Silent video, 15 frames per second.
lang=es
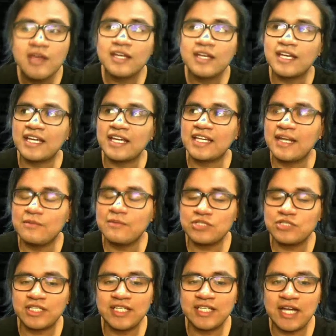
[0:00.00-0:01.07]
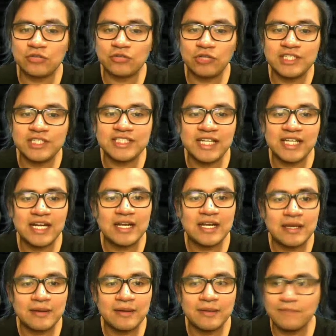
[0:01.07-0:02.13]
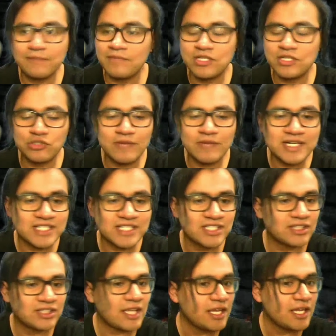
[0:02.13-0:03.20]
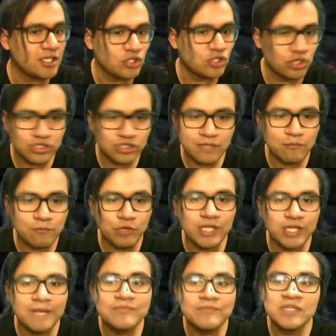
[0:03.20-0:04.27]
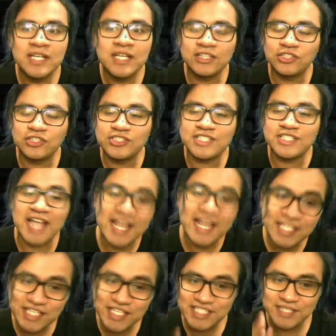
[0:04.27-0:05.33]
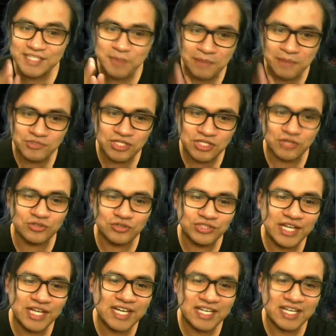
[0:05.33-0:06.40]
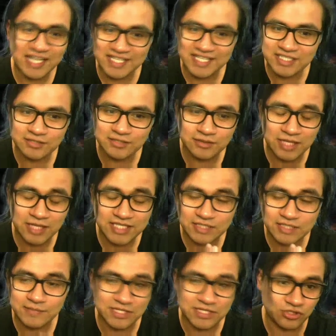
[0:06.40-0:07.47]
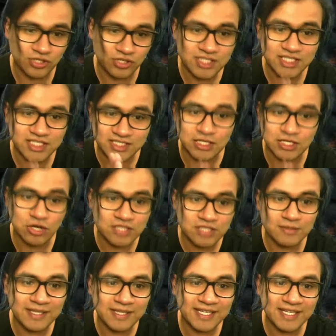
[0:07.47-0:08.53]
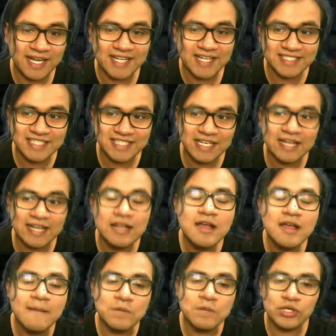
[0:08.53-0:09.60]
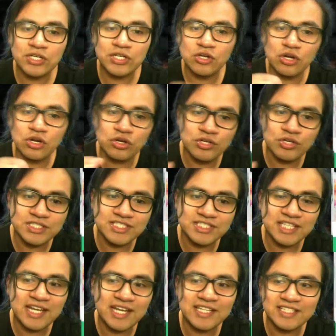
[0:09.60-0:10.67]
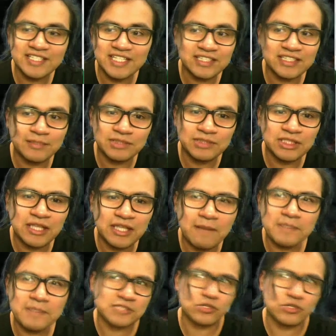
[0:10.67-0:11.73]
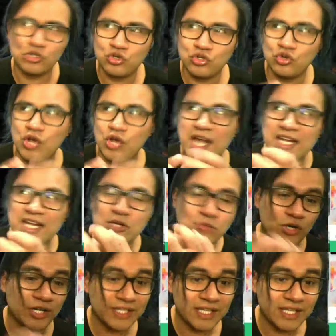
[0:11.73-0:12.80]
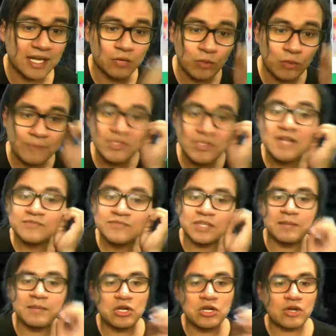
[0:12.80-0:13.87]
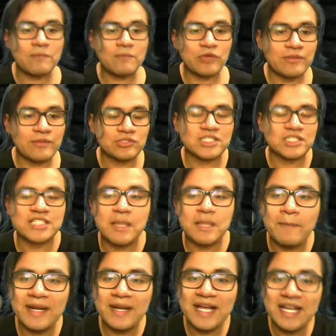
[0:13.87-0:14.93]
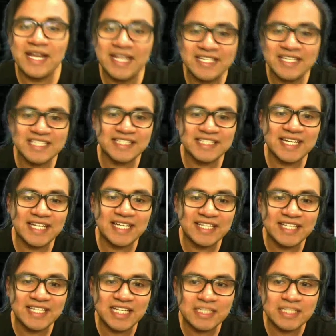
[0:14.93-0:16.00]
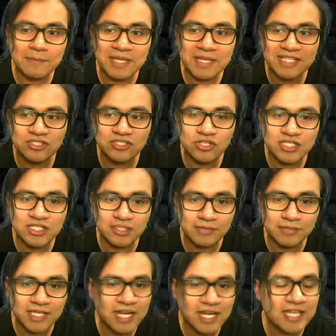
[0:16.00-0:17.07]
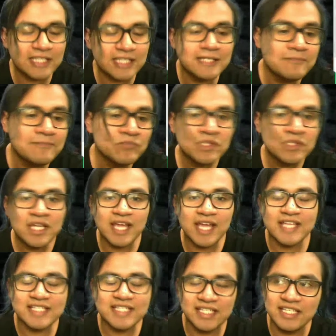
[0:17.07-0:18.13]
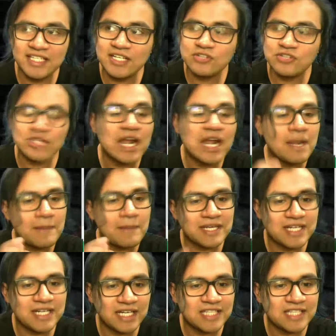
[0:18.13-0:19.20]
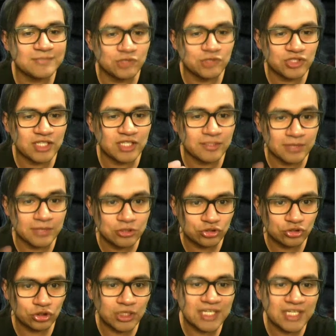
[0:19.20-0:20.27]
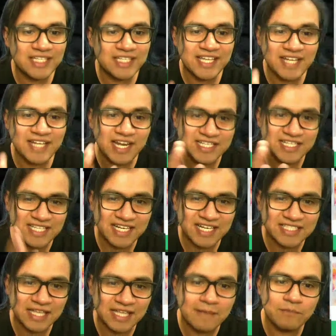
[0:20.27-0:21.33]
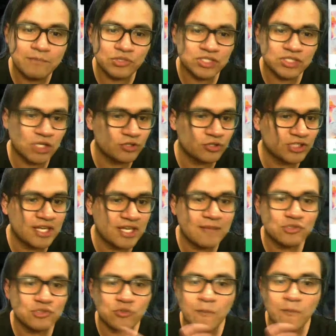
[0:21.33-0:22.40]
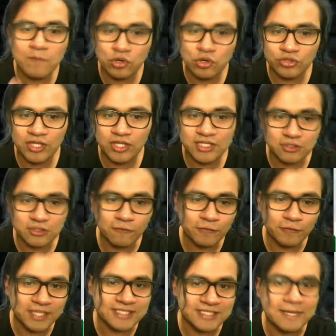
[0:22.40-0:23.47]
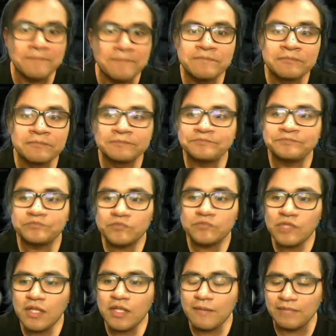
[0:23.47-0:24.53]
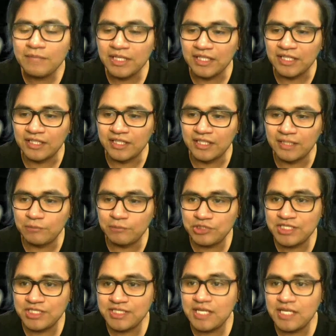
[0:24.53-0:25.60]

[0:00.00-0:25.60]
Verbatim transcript: que queremos eh, actualizar a la versión más reciente y no se puede entonces aquí sí vamos a encontrar esas, esas versiones y si no las va a dejar instalar porque no lo instala directamente de la Play Store lo, lo jala como que de la web también lo que podemos hacer para la descarga de las aplicaciones que vienen aquí es irnos a la página que les mostré de Virus Total y analizarlas ahí por si aún tenemos un poco de desconfianza. Bien, eh, pues esta